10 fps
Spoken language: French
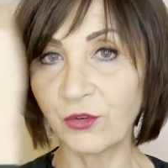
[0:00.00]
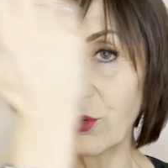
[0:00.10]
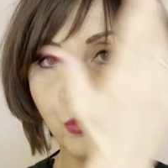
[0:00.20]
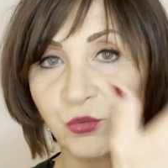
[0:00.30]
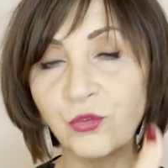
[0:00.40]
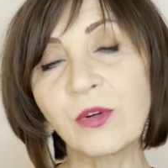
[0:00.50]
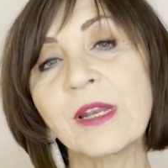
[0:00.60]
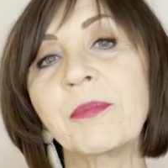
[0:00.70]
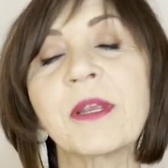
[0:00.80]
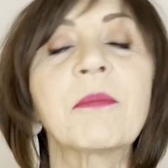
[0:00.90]
de tous
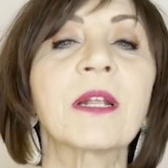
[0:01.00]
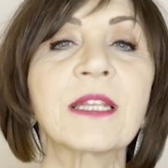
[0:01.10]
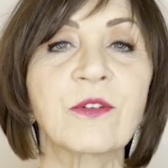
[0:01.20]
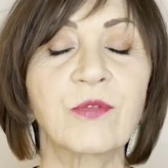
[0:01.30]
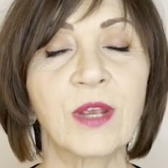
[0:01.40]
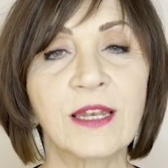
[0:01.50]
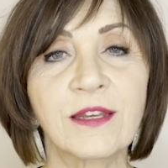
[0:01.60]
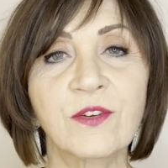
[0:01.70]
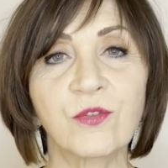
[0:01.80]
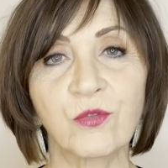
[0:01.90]
les pigments naturels
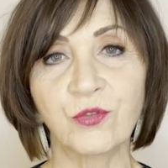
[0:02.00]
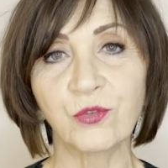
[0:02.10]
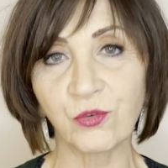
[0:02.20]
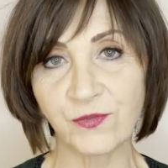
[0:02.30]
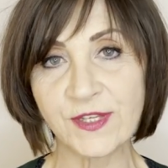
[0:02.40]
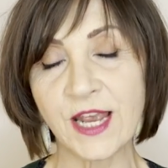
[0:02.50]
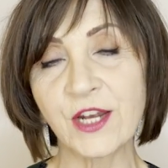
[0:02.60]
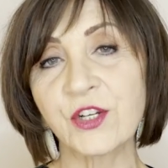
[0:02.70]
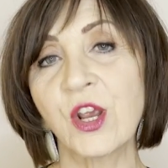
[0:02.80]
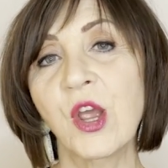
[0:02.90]
qui sont sur le
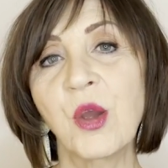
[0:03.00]
visage